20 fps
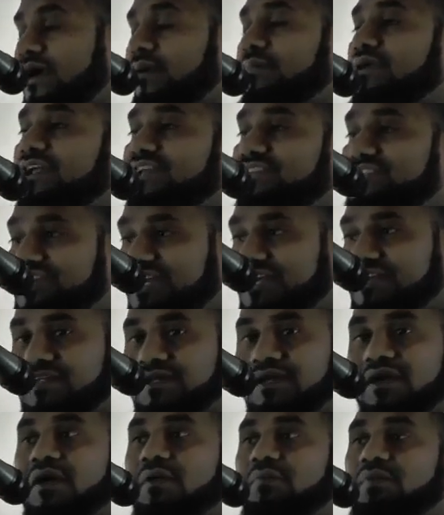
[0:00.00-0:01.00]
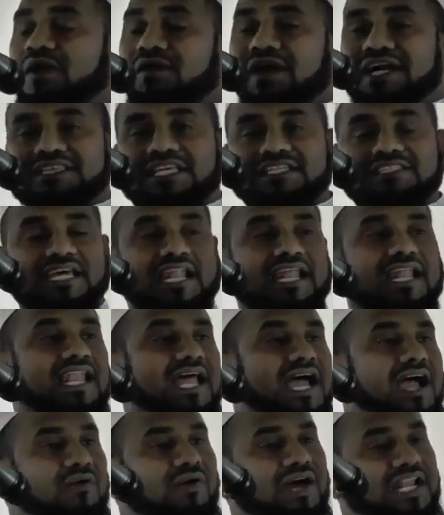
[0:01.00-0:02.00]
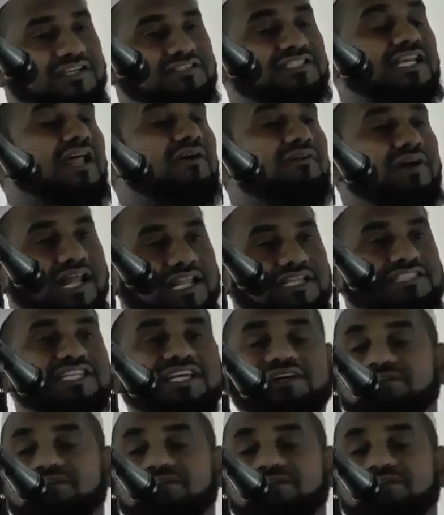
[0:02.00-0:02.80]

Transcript: గమనించండి ప్రవక్త సలల్లాహు అలీస్లం వారి